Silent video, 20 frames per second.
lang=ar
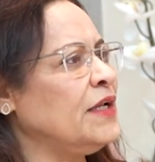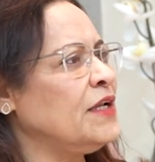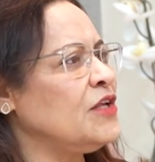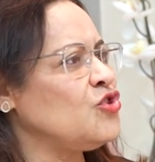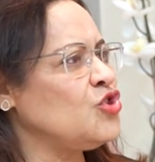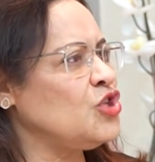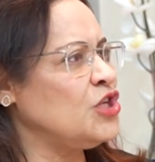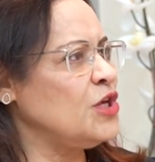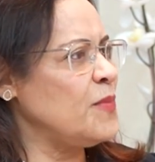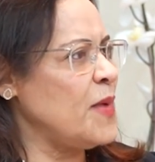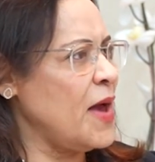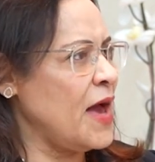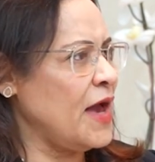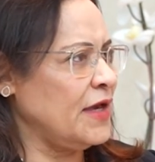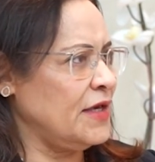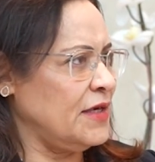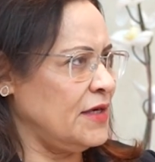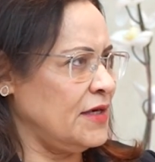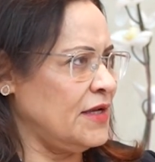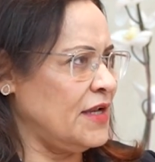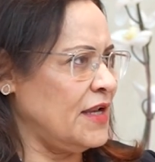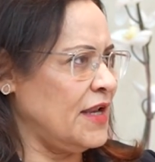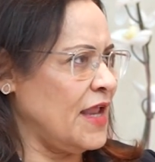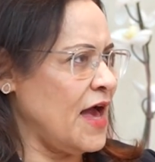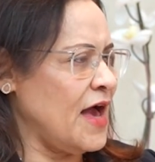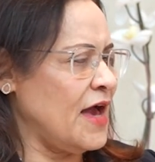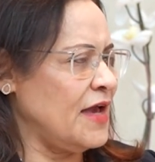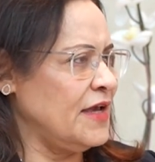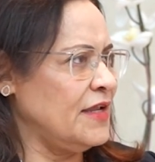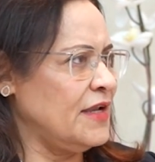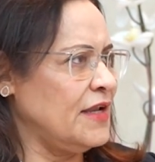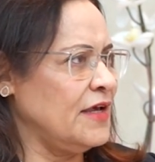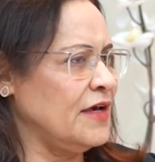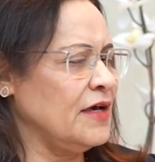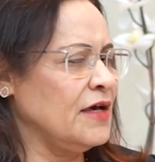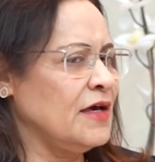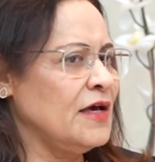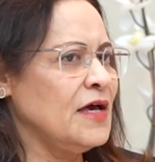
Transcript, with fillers: الاجتماعي للعائلة